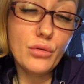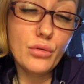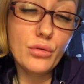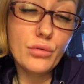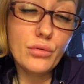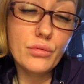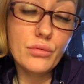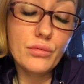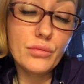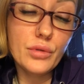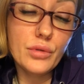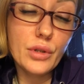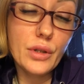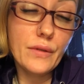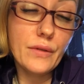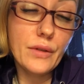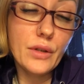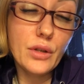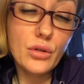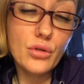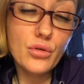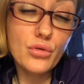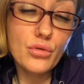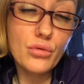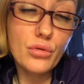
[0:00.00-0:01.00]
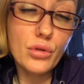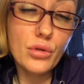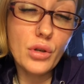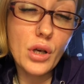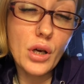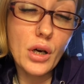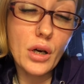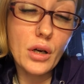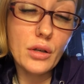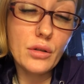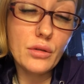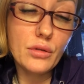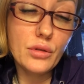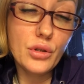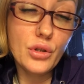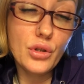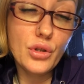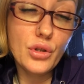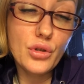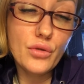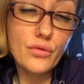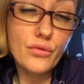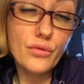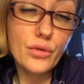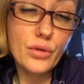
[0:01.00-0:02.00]
Он говорит, что я
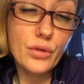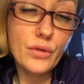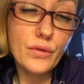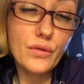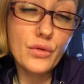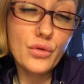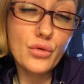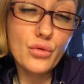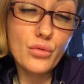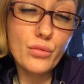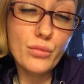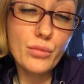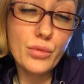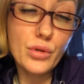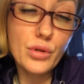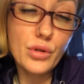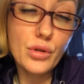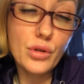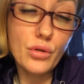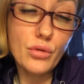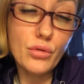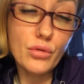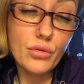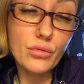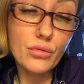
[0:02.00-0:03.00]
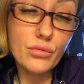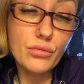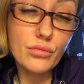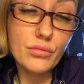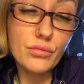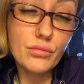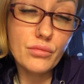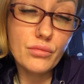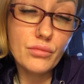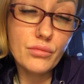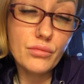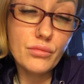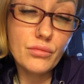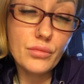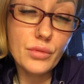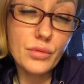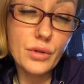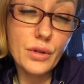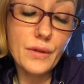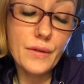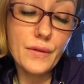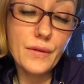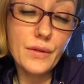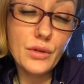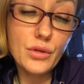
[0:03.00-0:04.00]
ничего не вижу без нее.
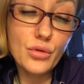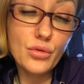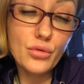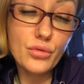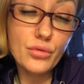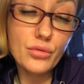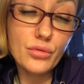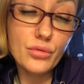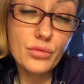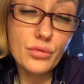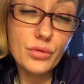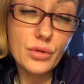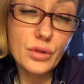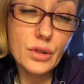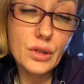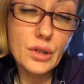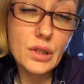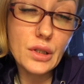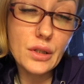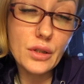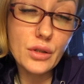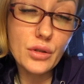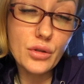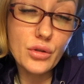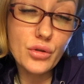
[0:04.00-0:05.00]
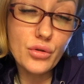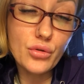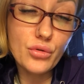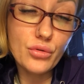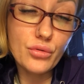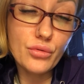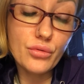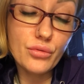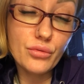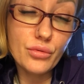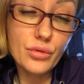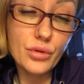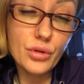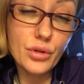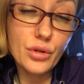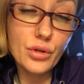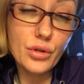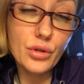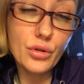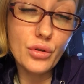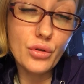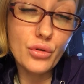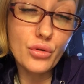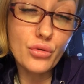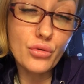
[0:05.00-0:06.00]
Не вижу, не слышу, не
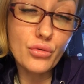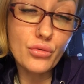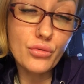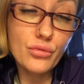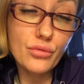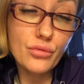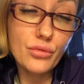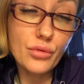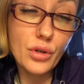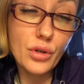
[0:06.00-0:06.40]
дышу.